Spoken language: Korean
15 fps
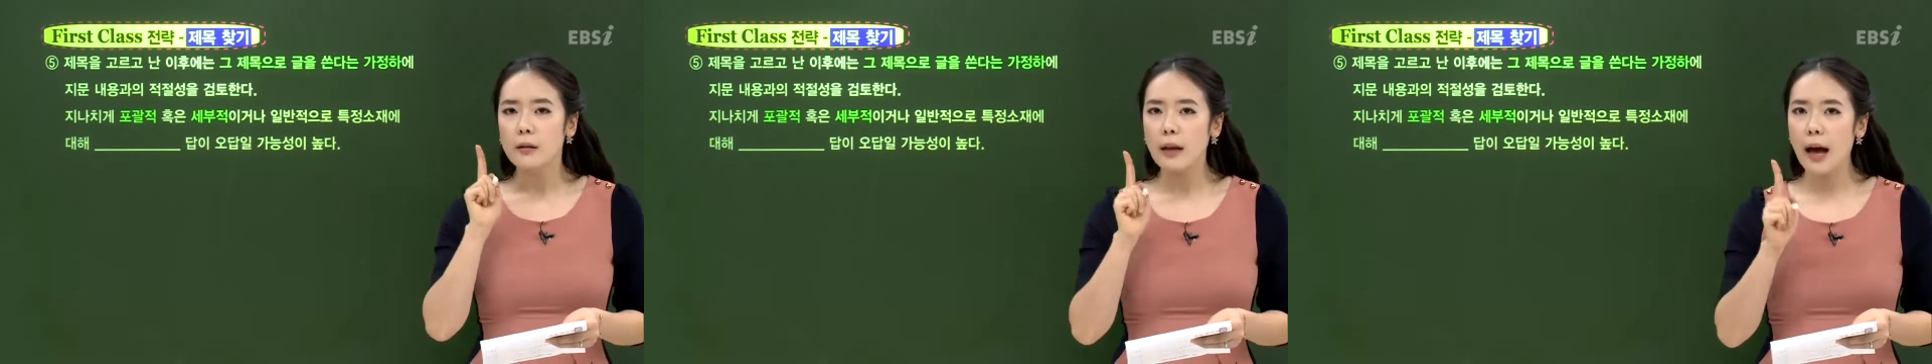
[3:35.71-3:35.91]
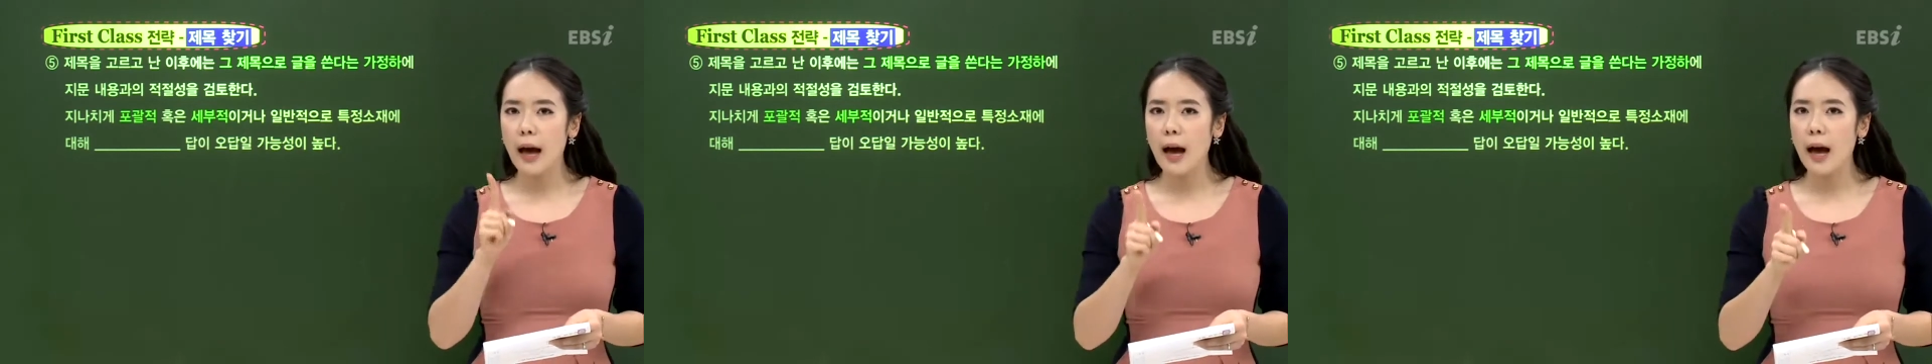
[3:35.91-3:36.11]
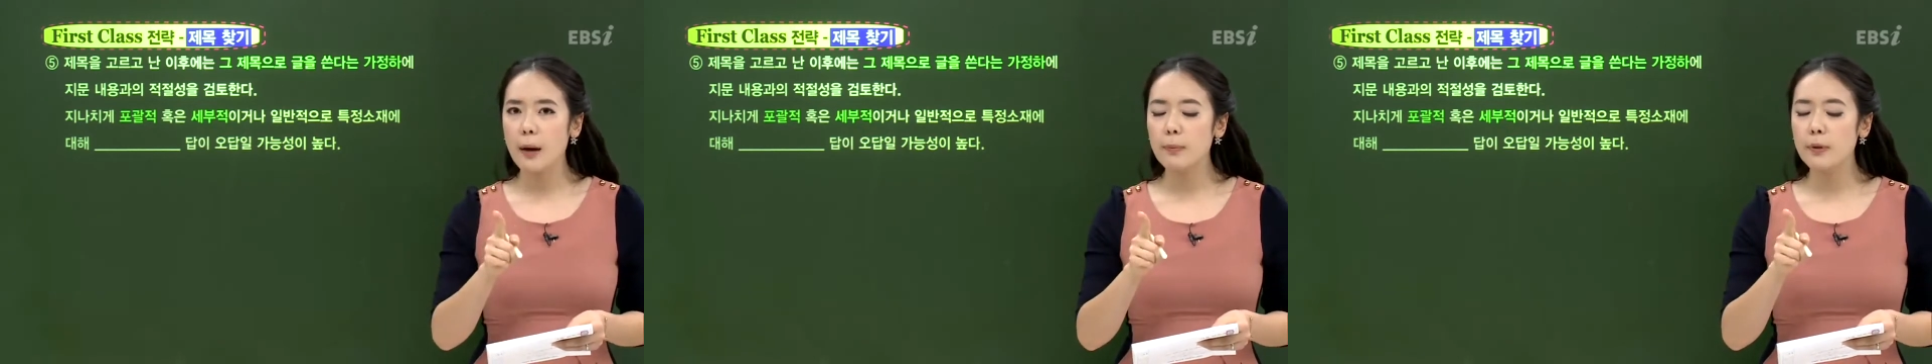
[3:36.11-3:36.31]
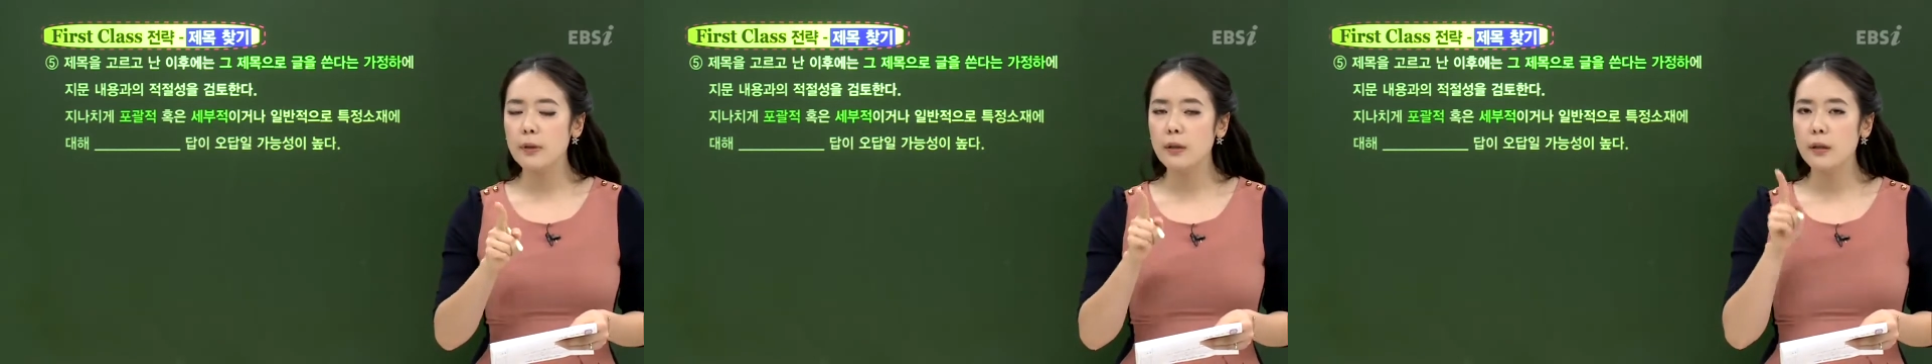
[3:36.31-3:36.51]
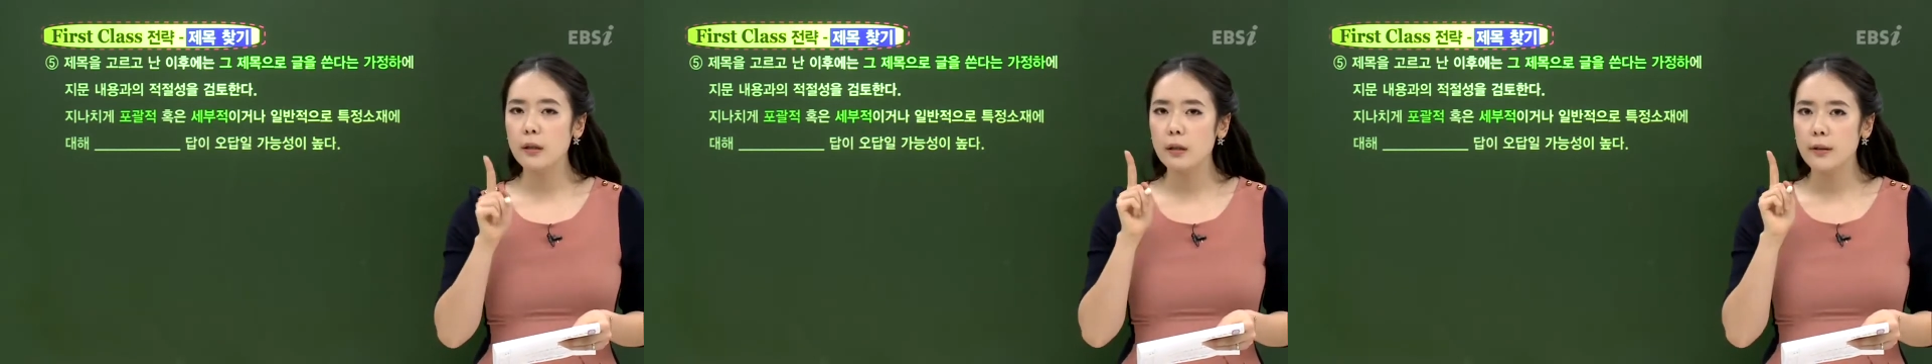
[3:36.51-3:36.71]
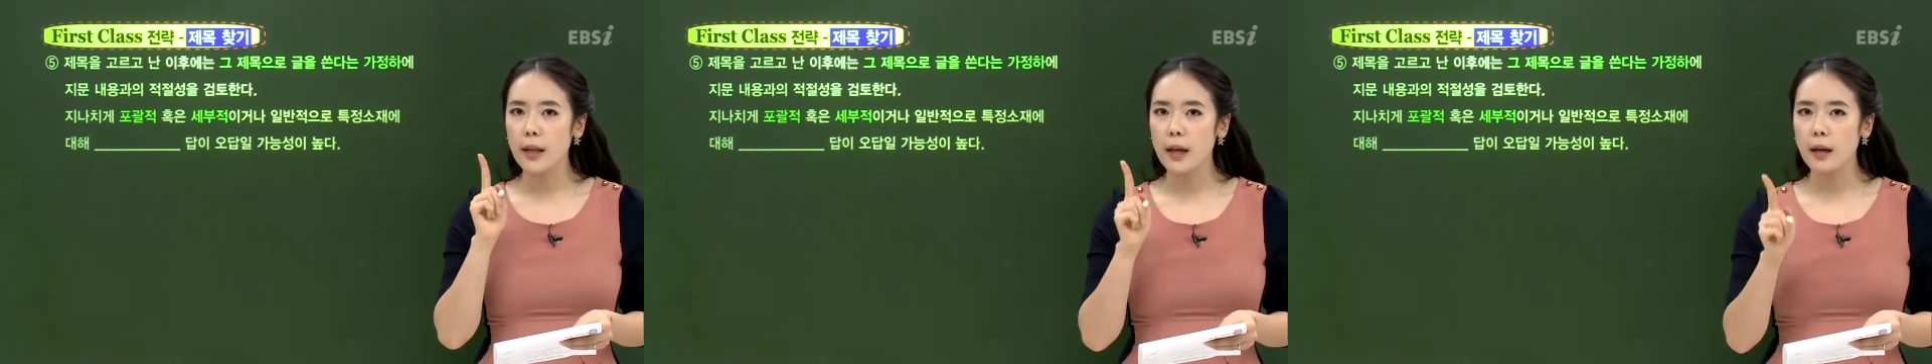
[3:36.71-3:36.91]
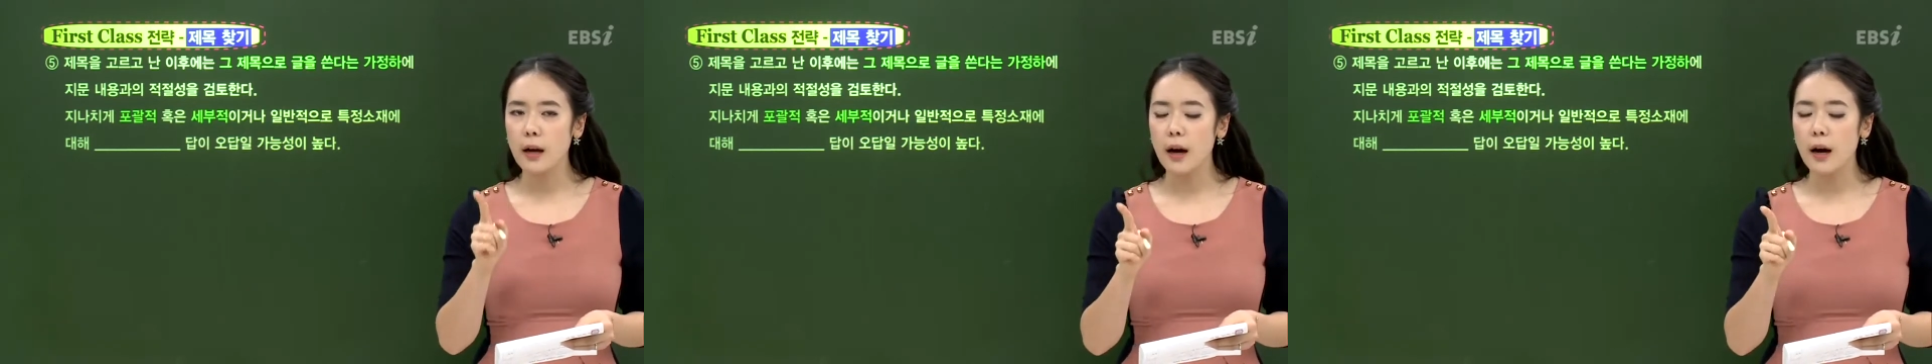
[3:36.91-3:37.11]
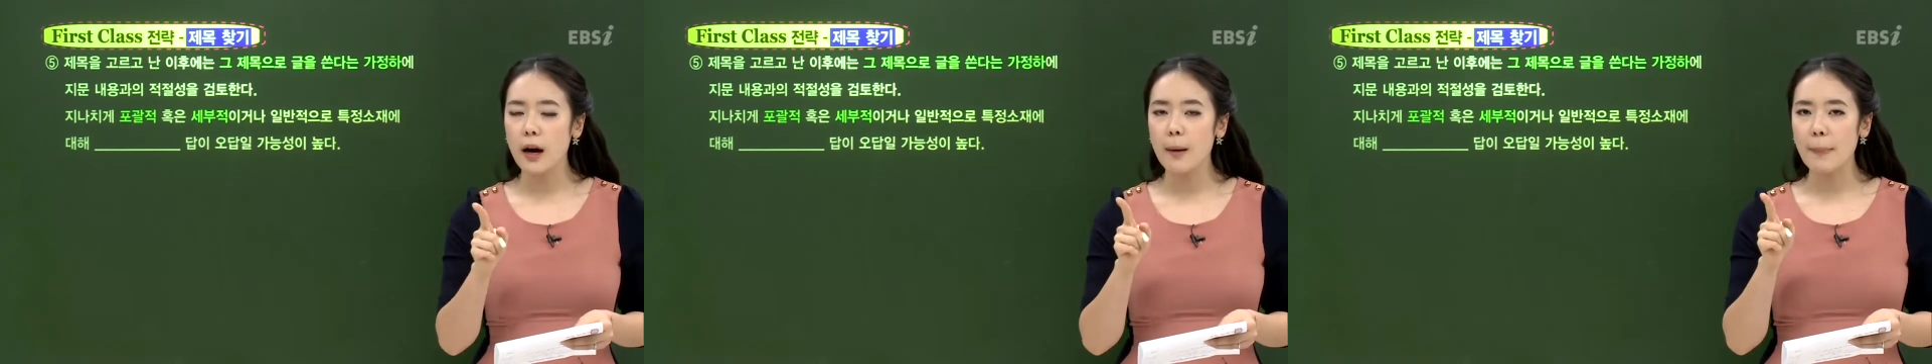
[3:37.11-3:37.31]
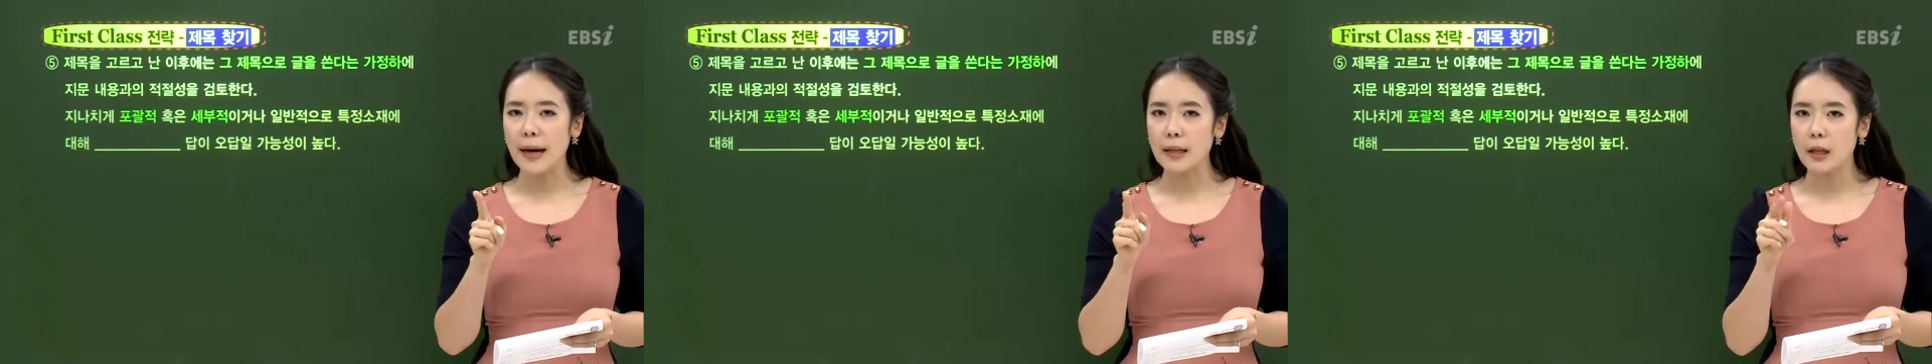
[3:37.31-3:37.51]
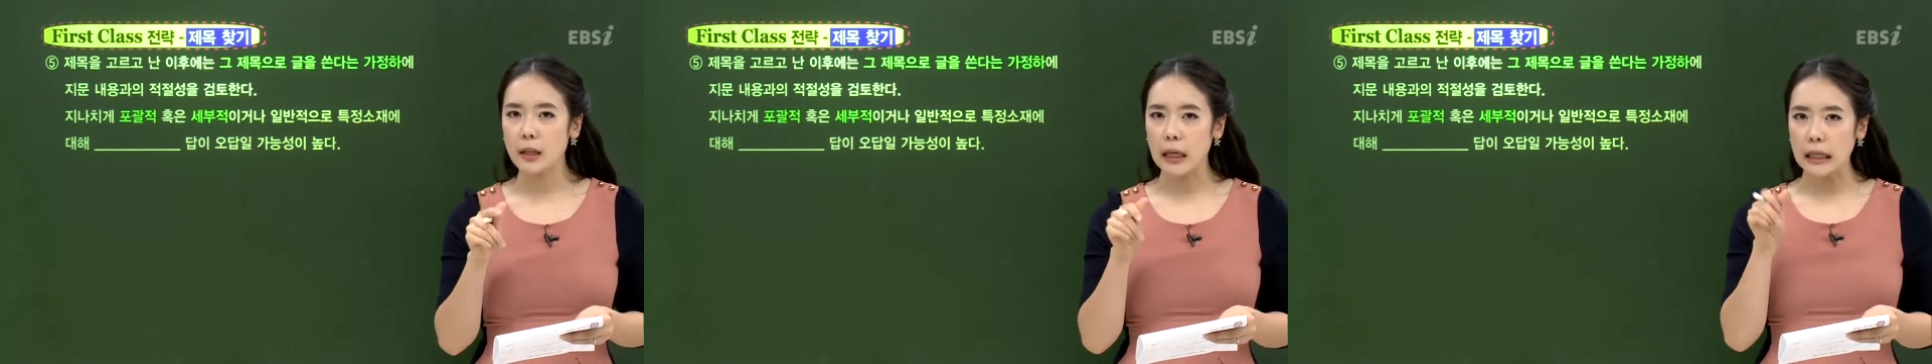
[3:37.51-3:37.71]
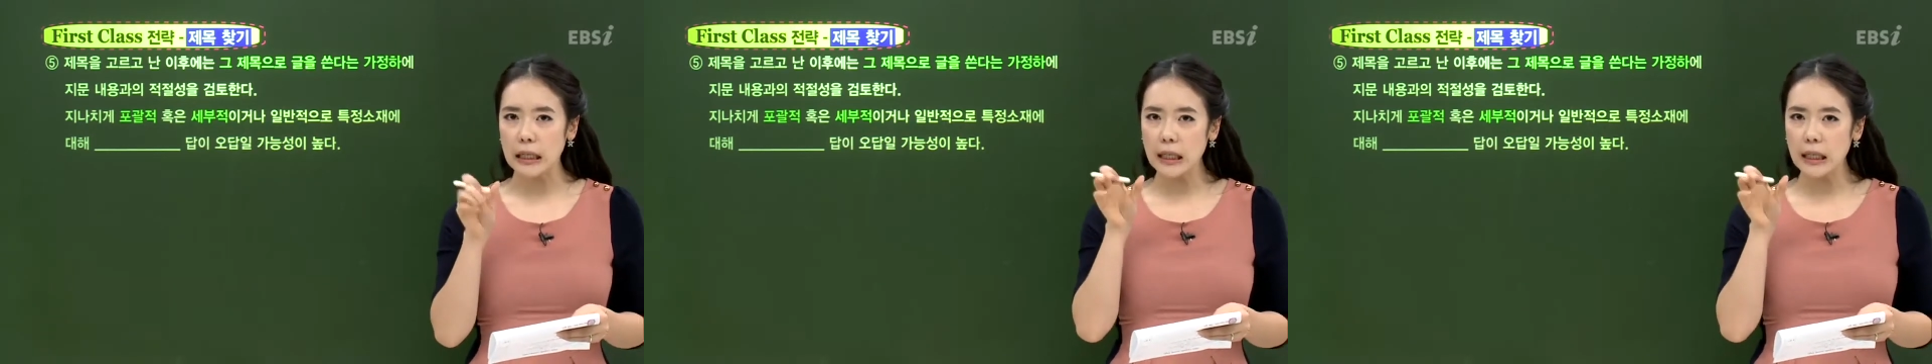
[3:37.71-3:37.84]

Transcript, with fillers: 답을 내가 만약에